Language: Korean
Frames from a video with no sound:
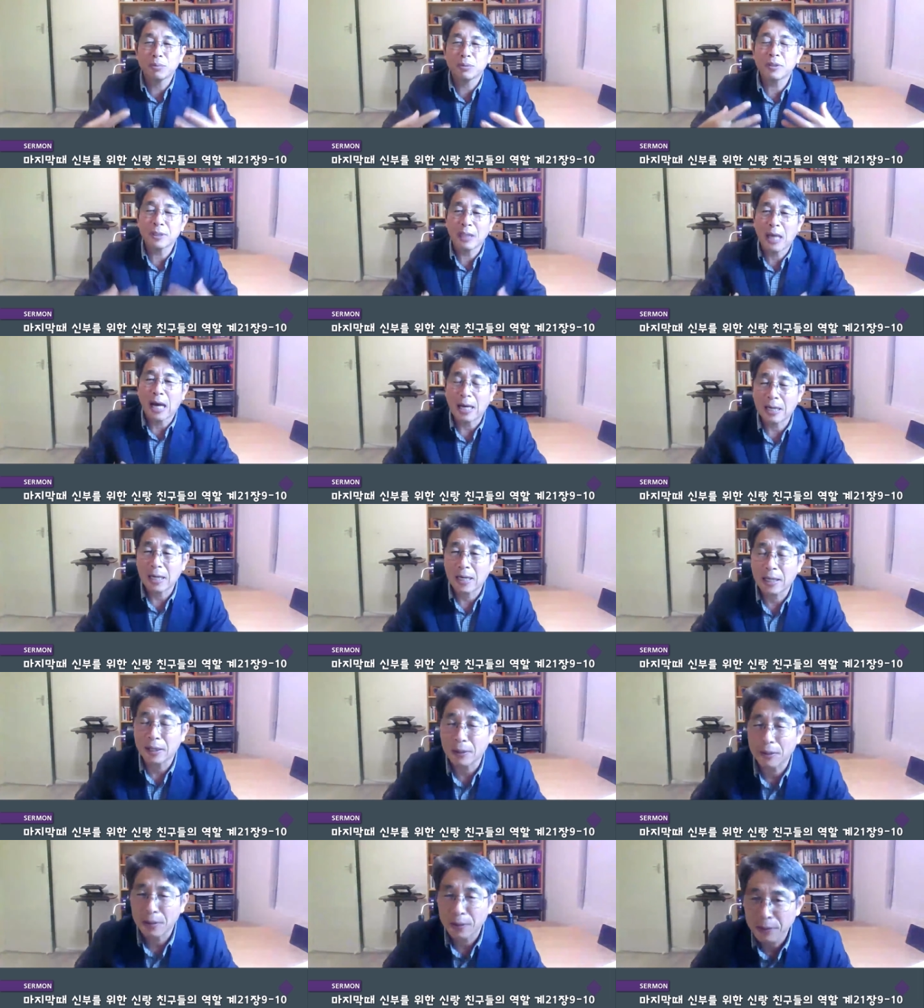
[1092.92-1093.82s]
신부는
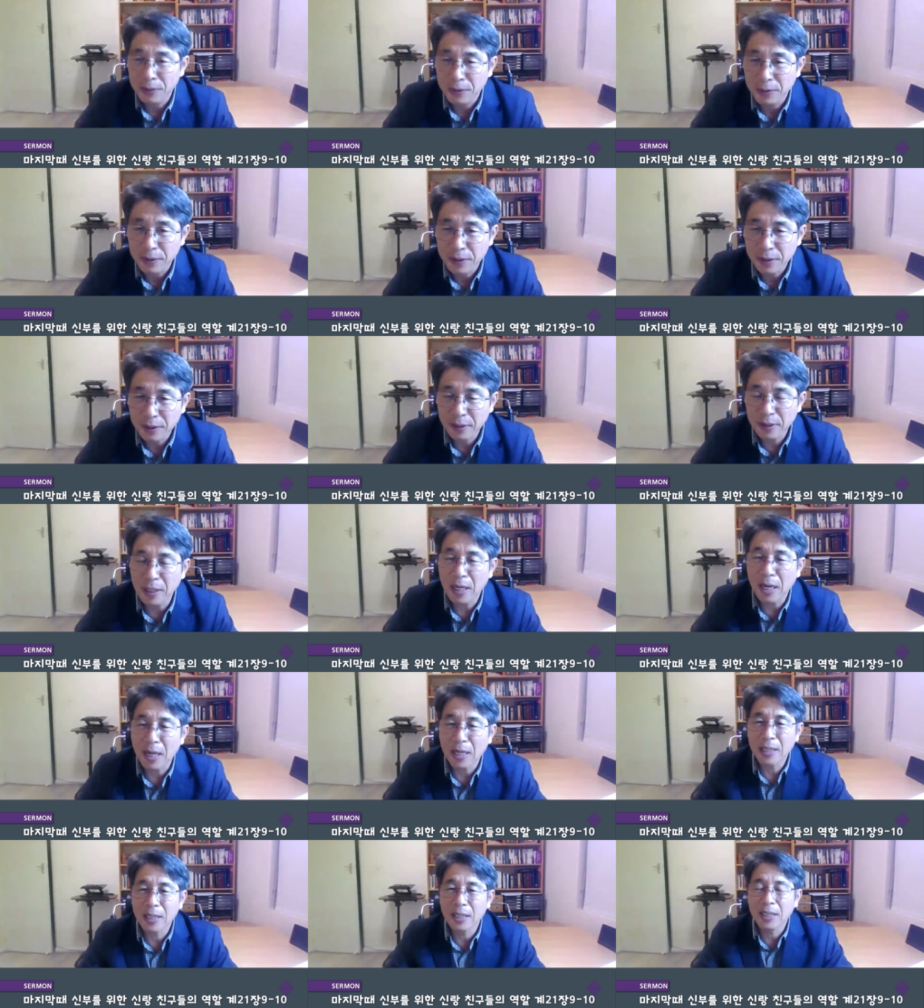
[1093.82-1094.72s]
알아요.
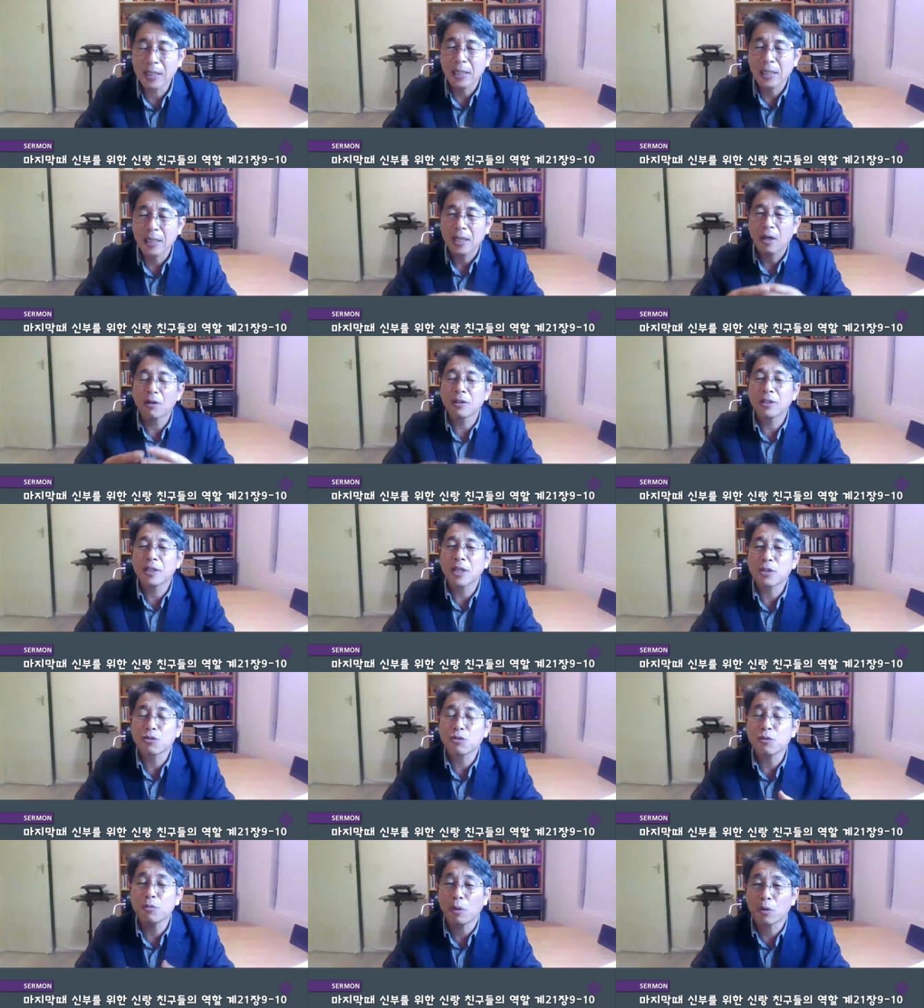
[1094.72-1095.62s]
신랑이
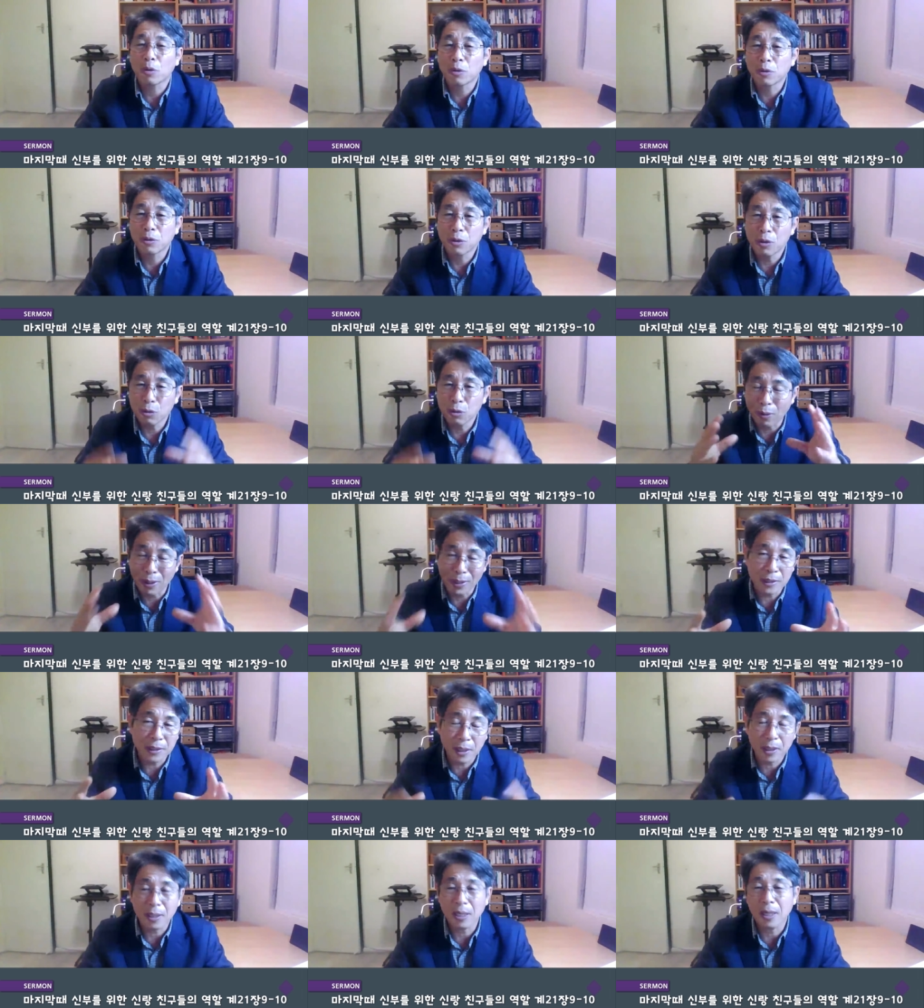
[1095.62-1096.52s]
언제쯤 오는
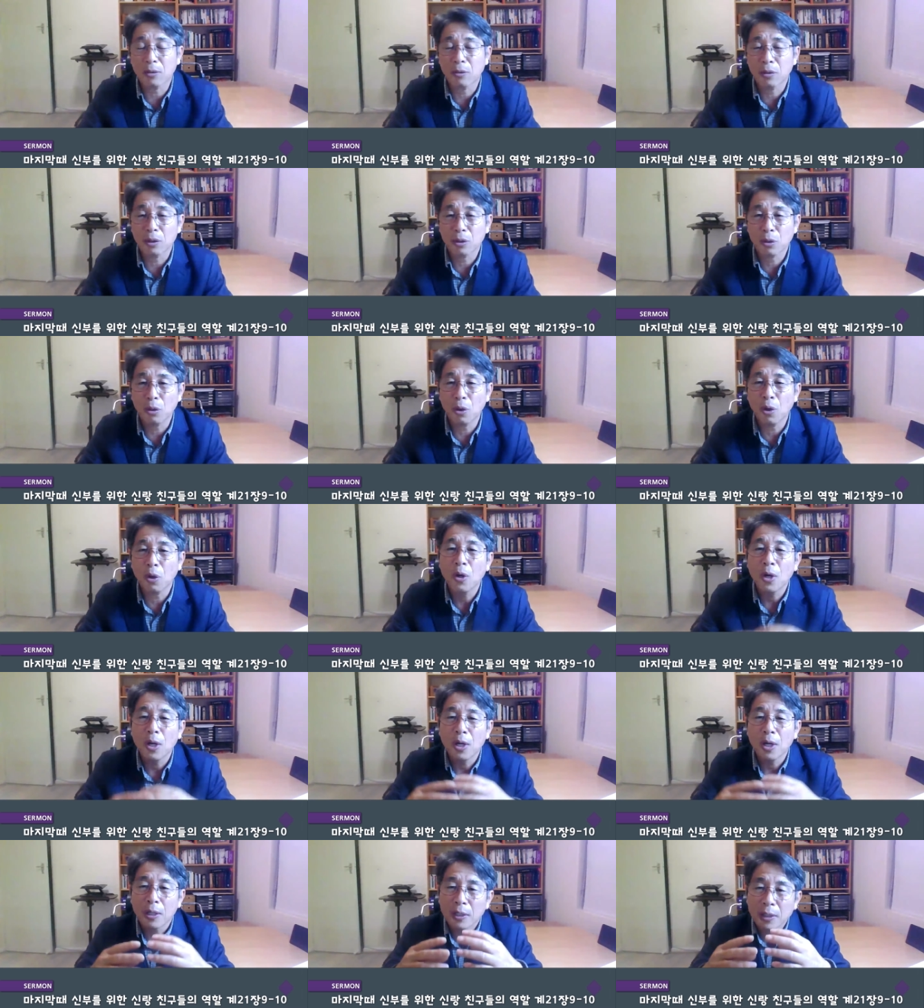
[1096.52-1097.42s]
줄 관찰하고
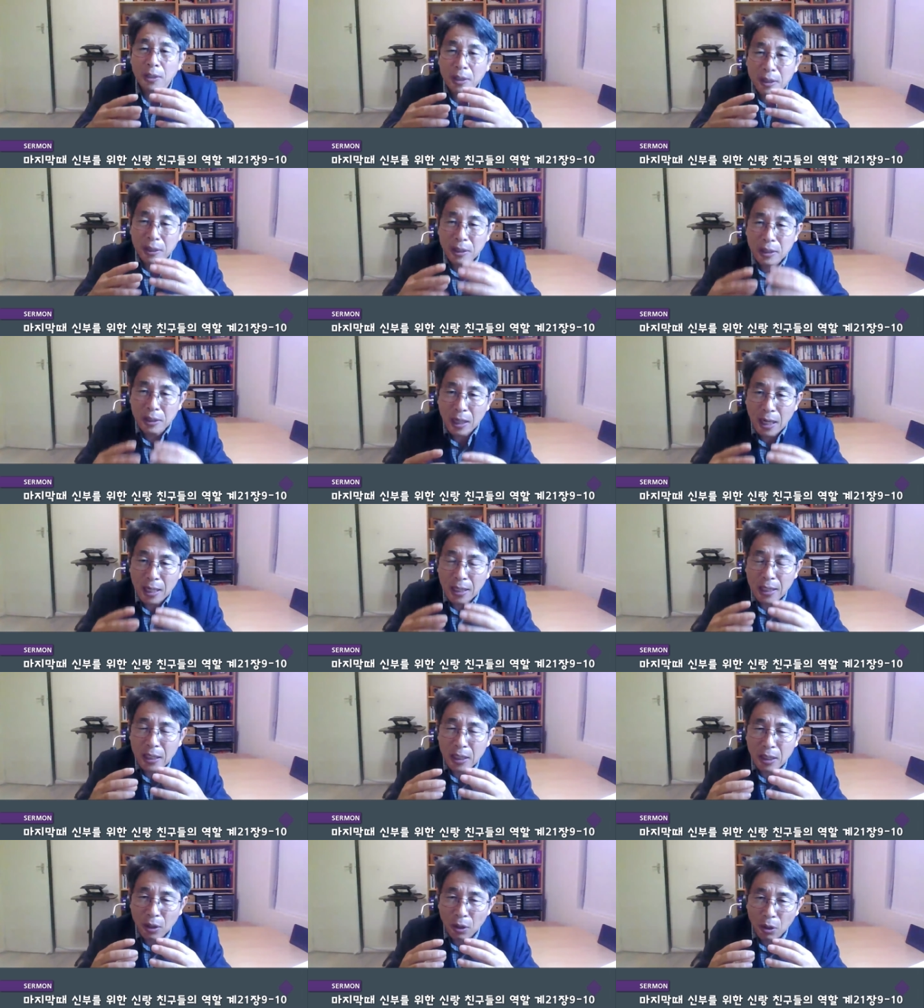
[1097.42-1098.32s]
있고 그
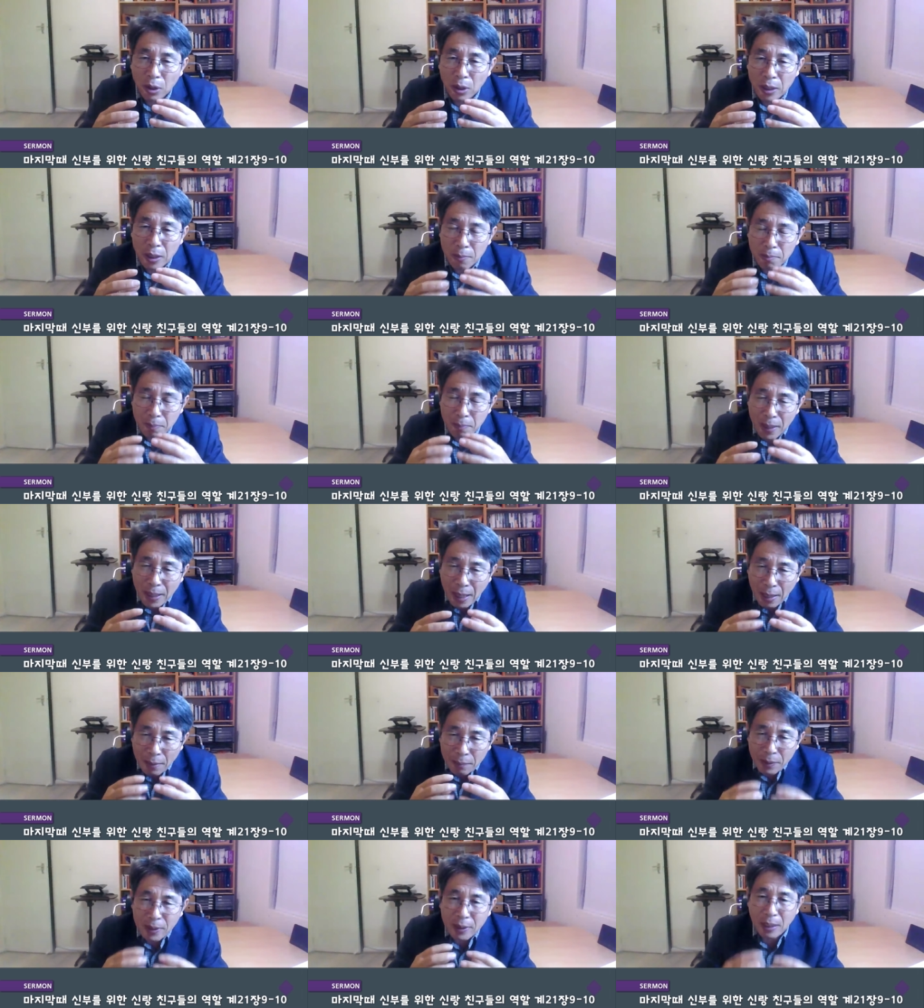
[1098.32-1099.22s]
신랑이
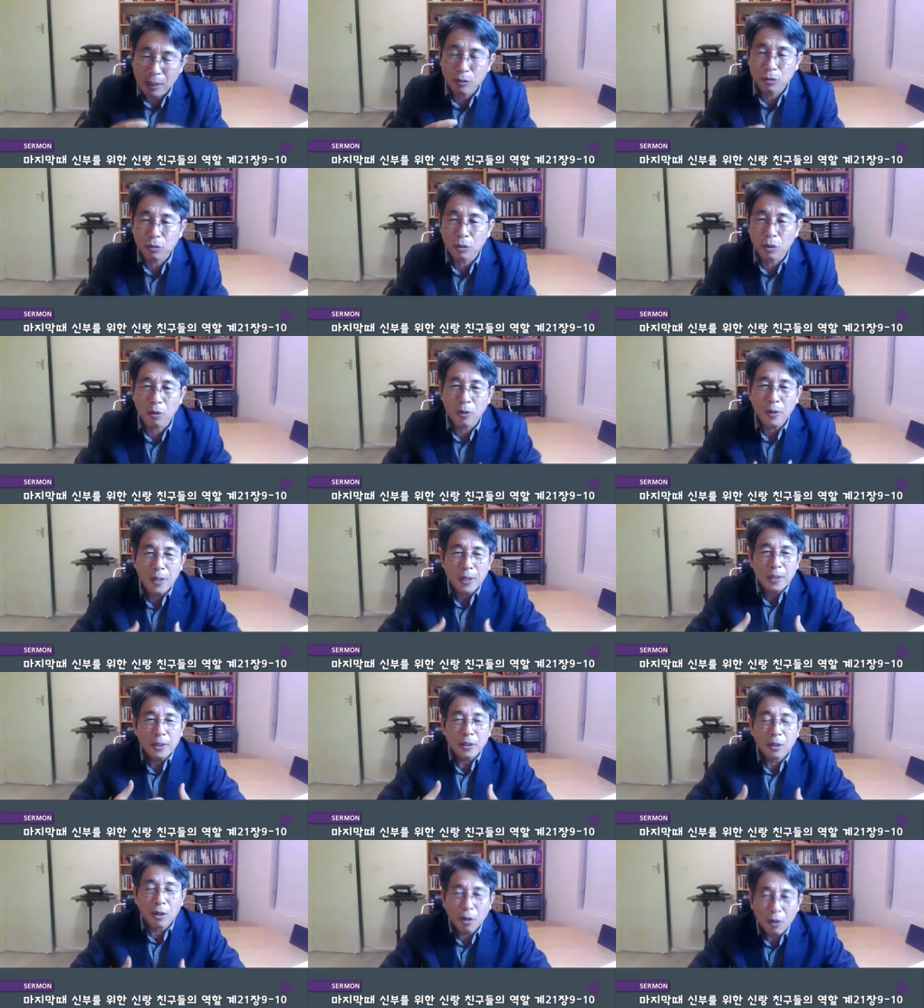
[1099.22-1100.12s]
임박하면
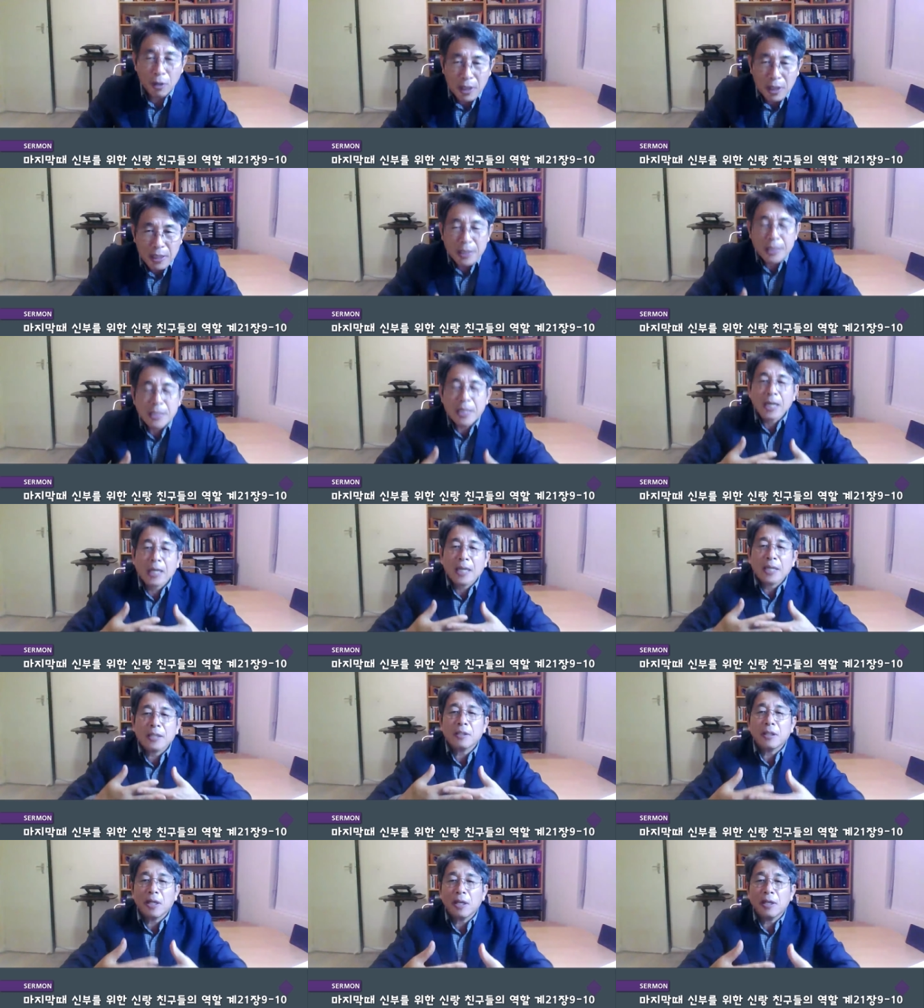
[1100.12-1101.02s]
할수록 더
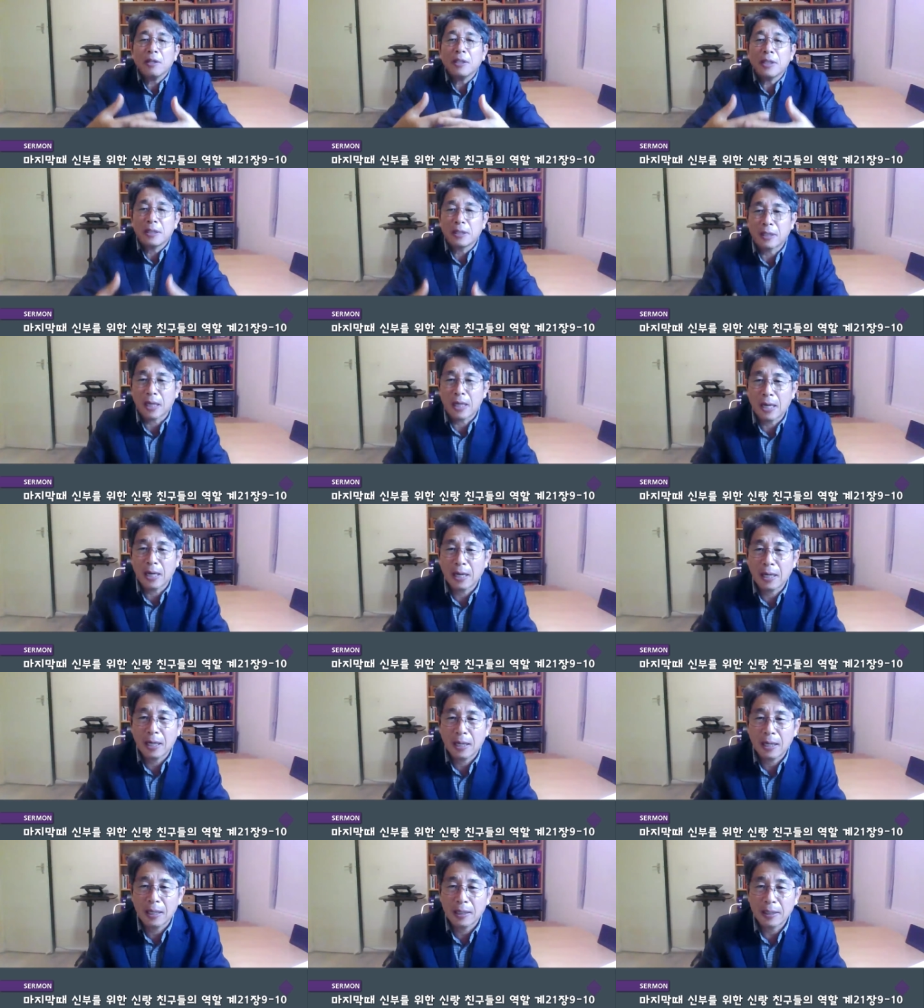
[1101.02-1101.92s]
긴장해서 깨어
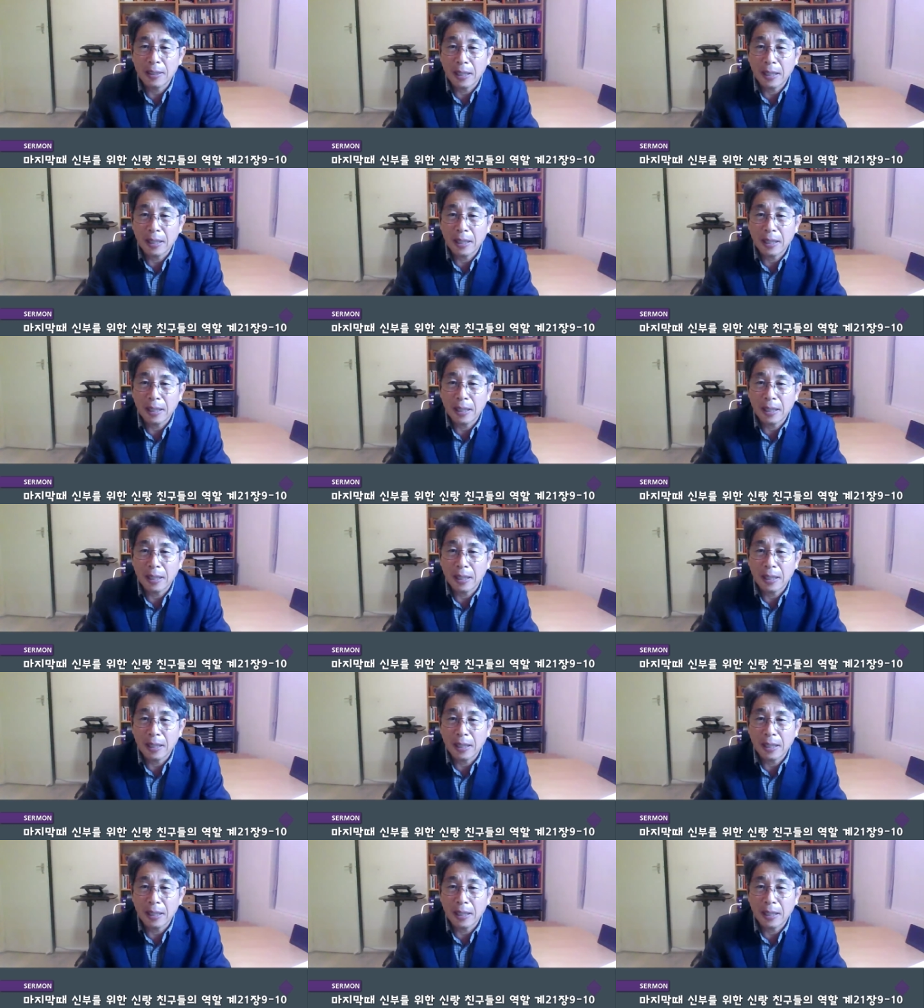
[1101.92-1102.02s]
있더라.